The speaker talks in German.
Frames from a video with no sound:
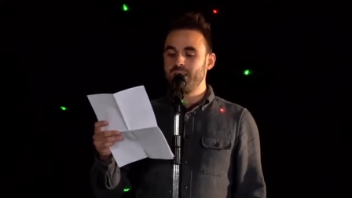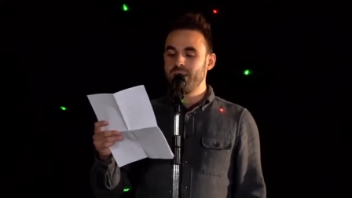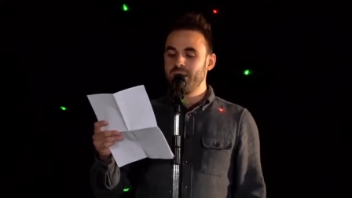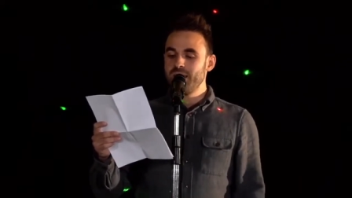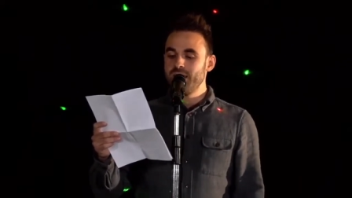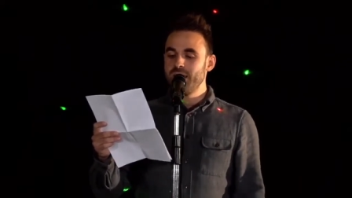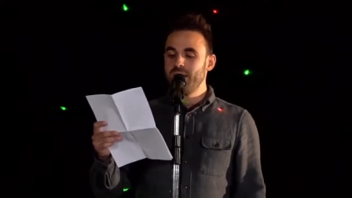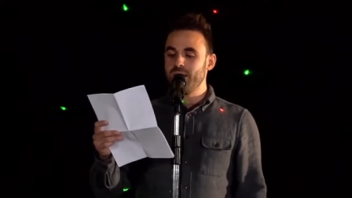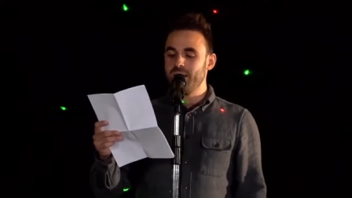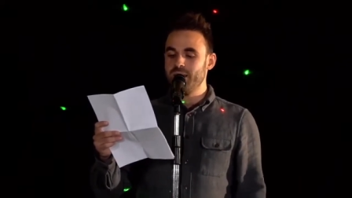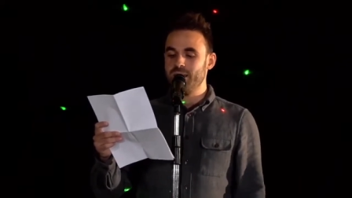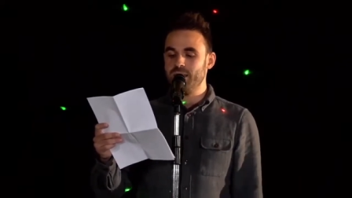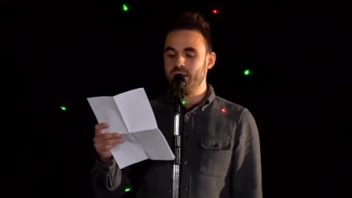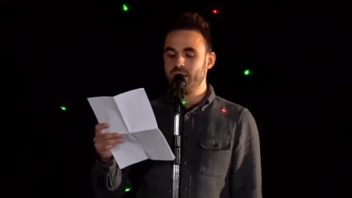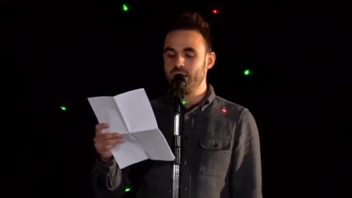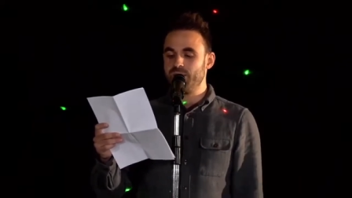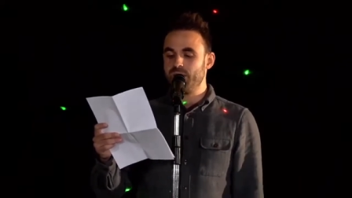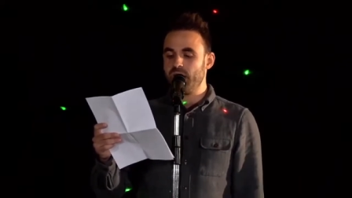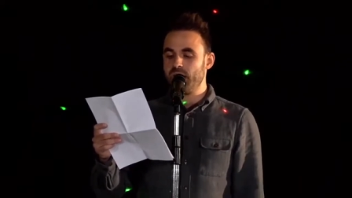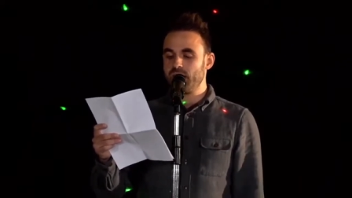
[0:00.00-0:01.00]
hier in
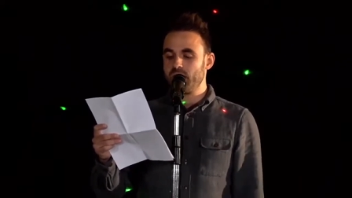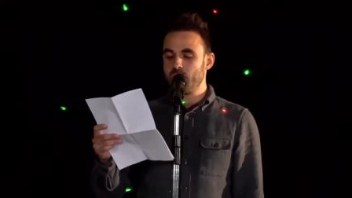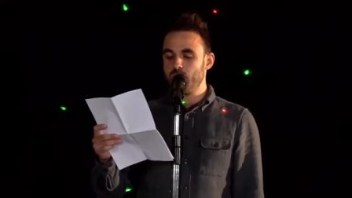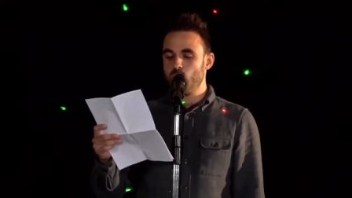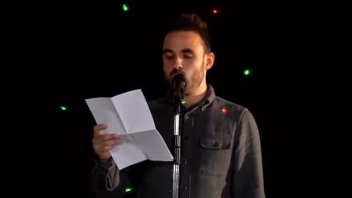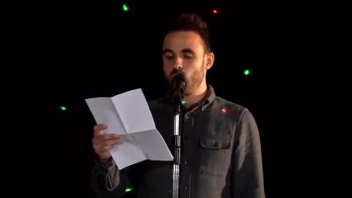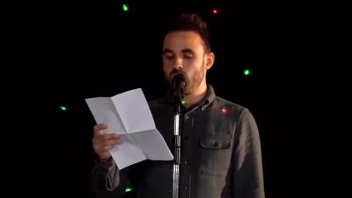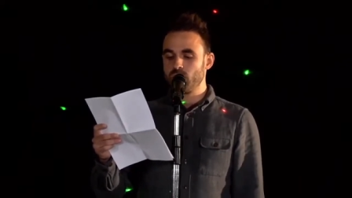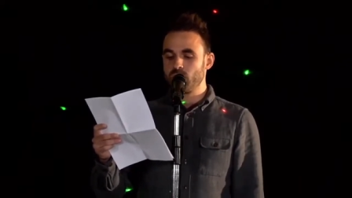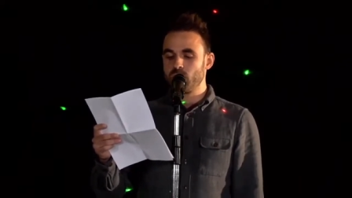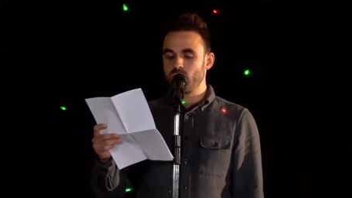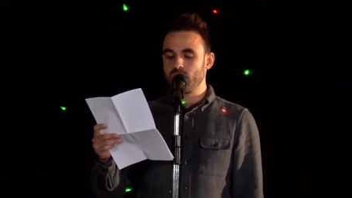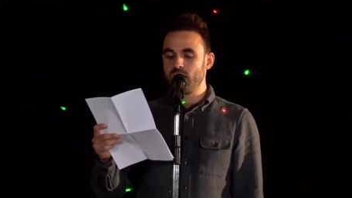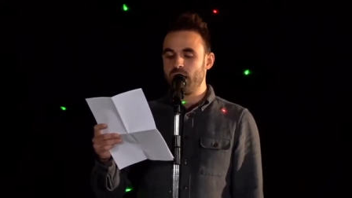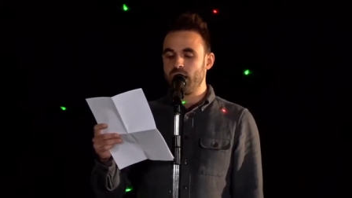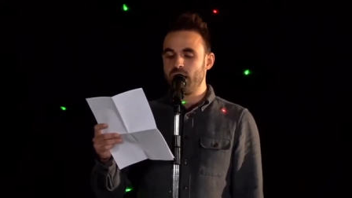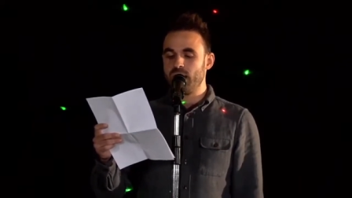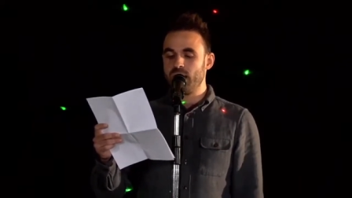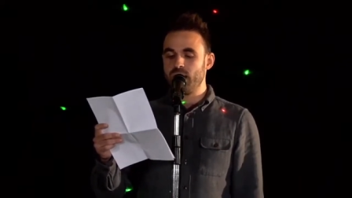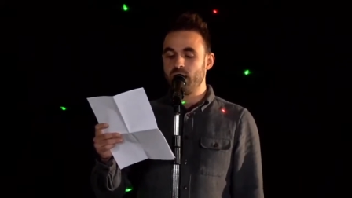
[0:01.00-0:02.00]
diese Welt geboren zu
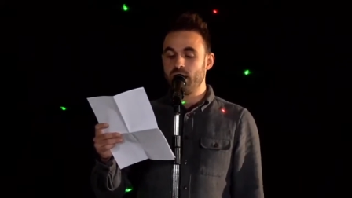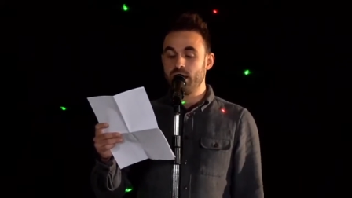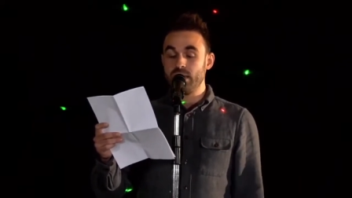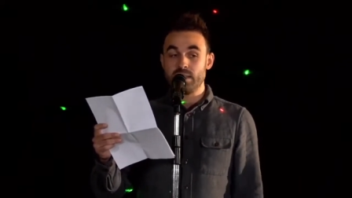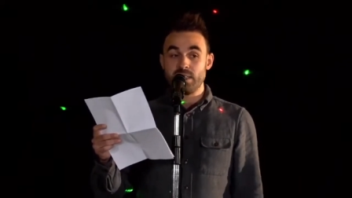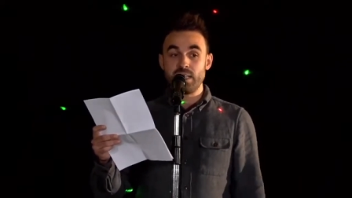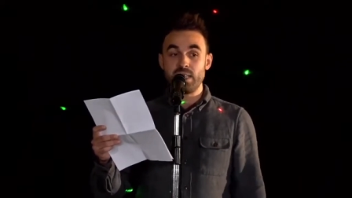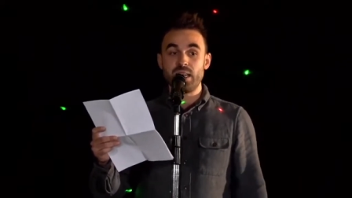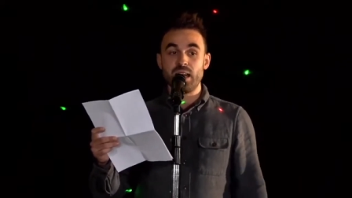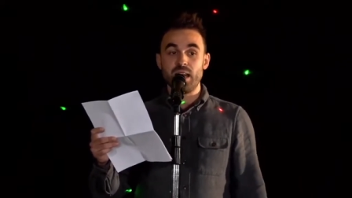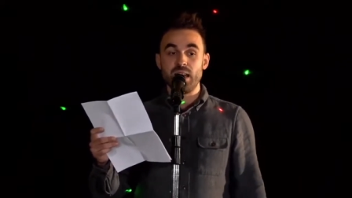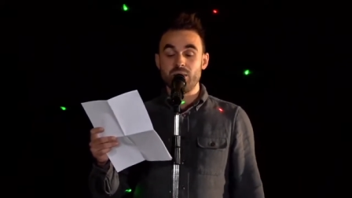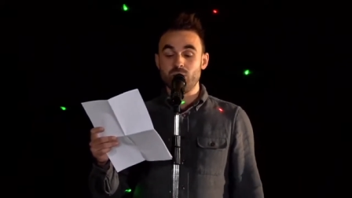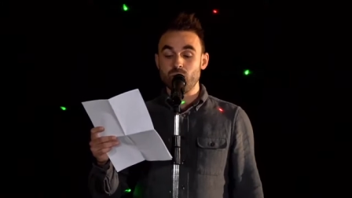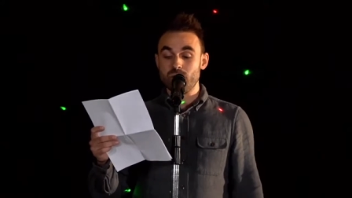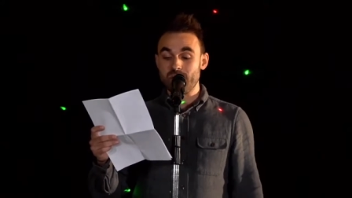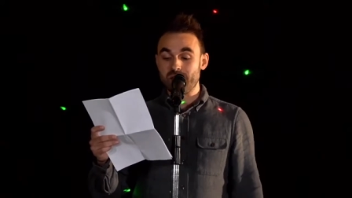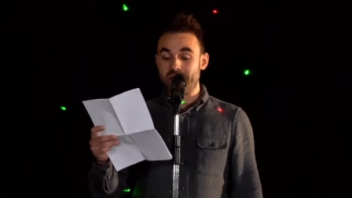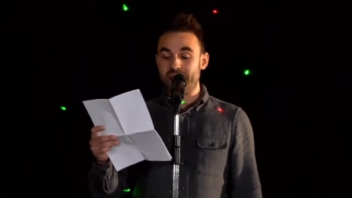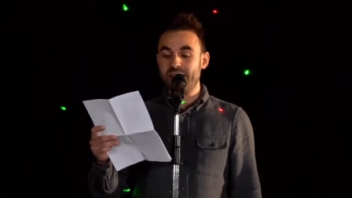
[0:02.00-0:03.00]
sein, in Sicherheit
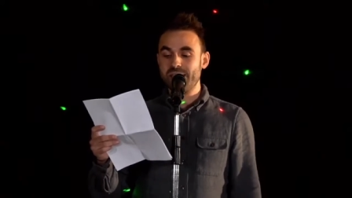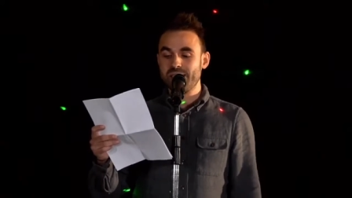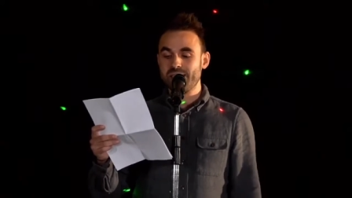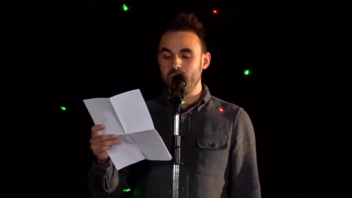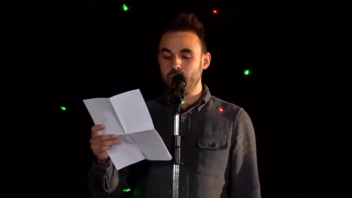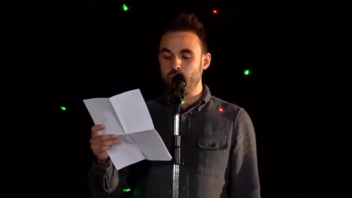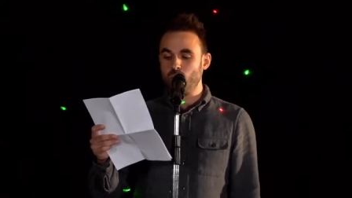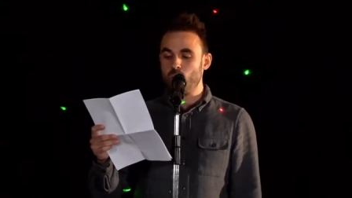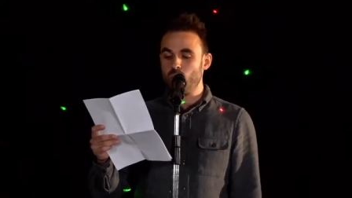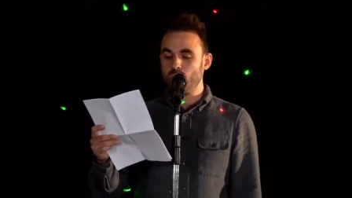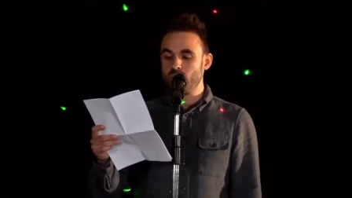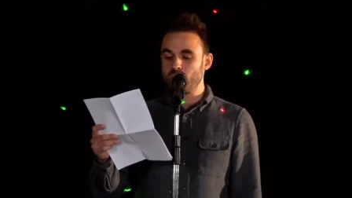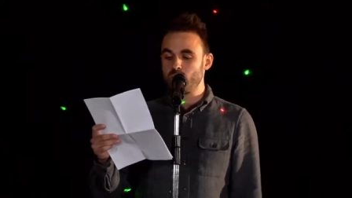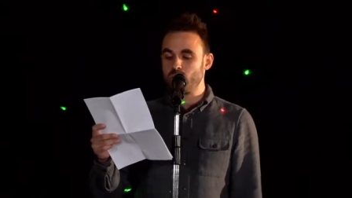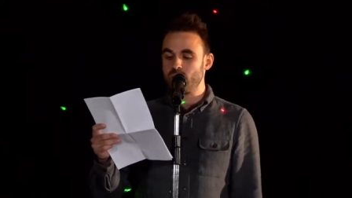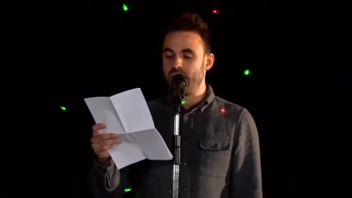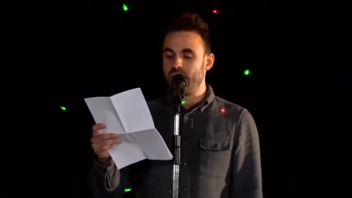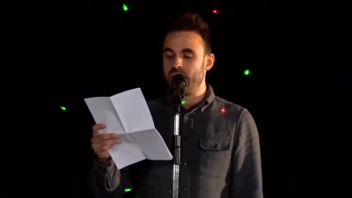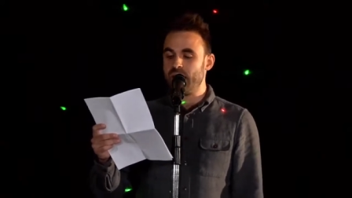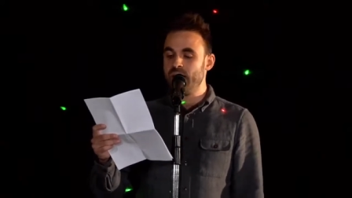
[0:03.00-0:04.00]
und Geld geboren zu
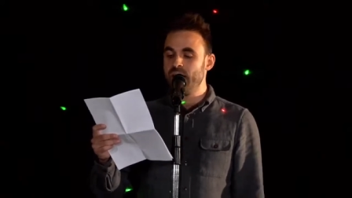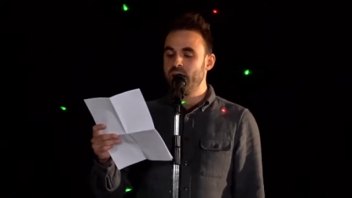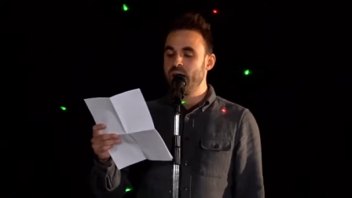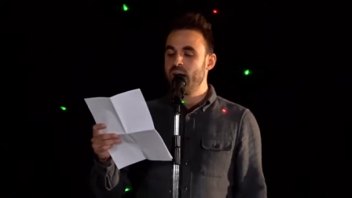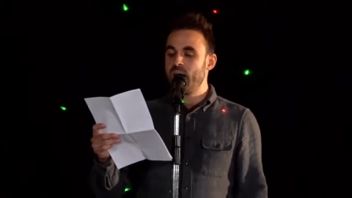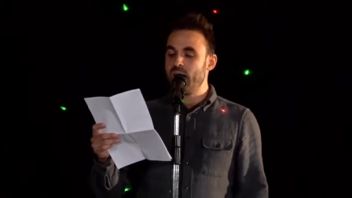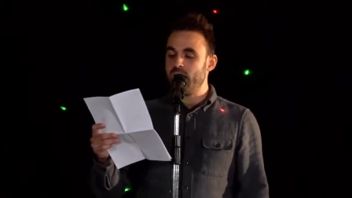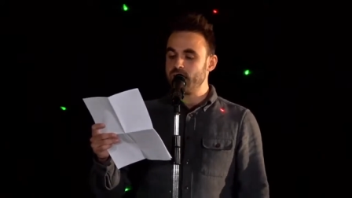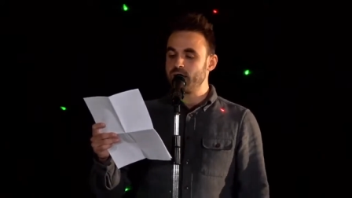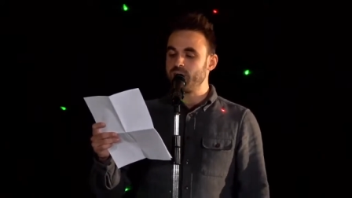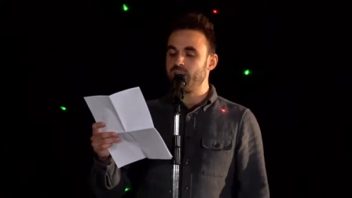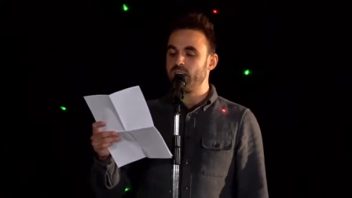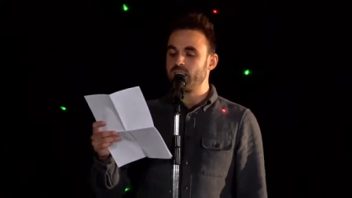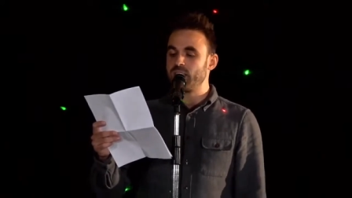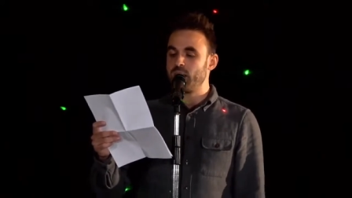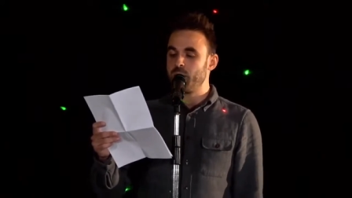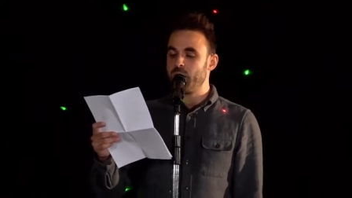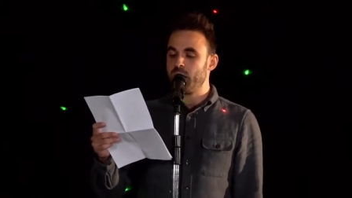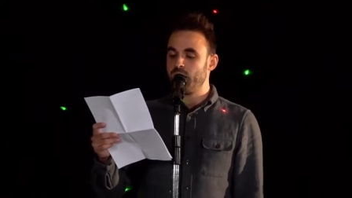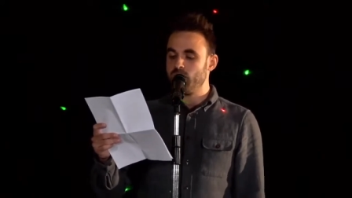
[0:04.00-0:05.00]
sein, als weißer
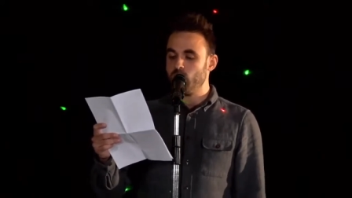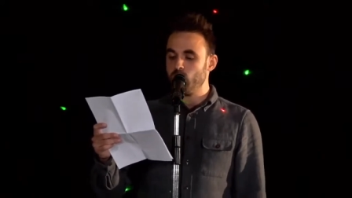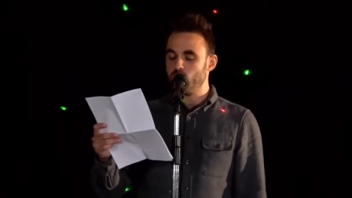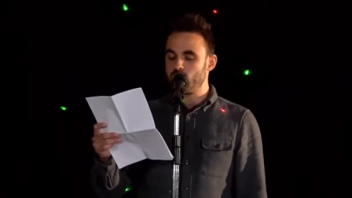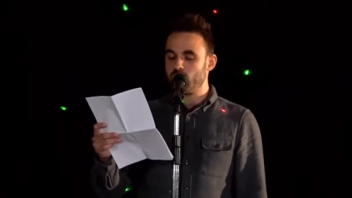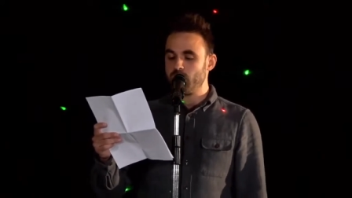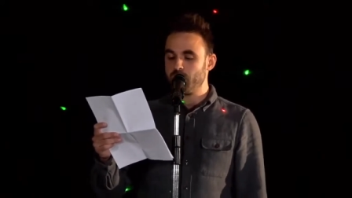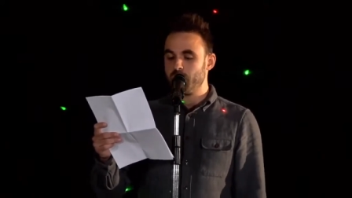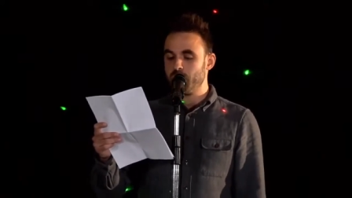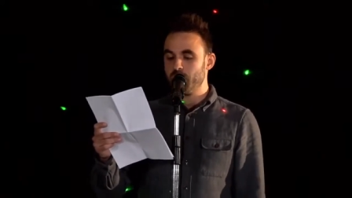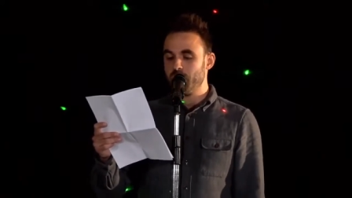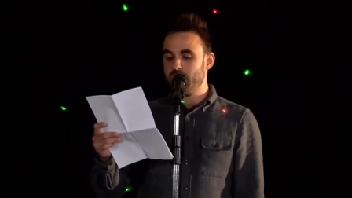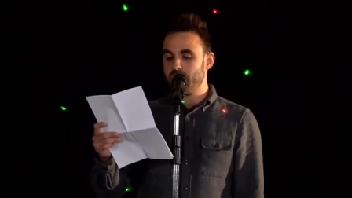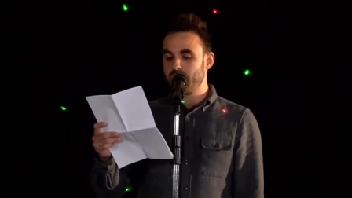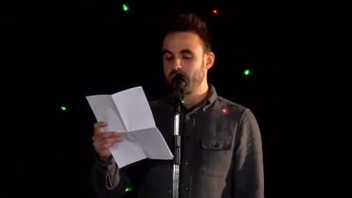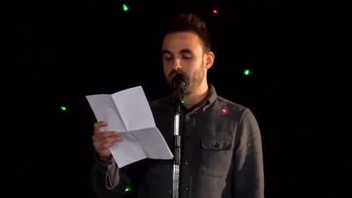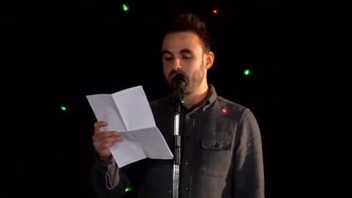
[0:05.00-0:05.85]
Mann, Wohlstand bemerkt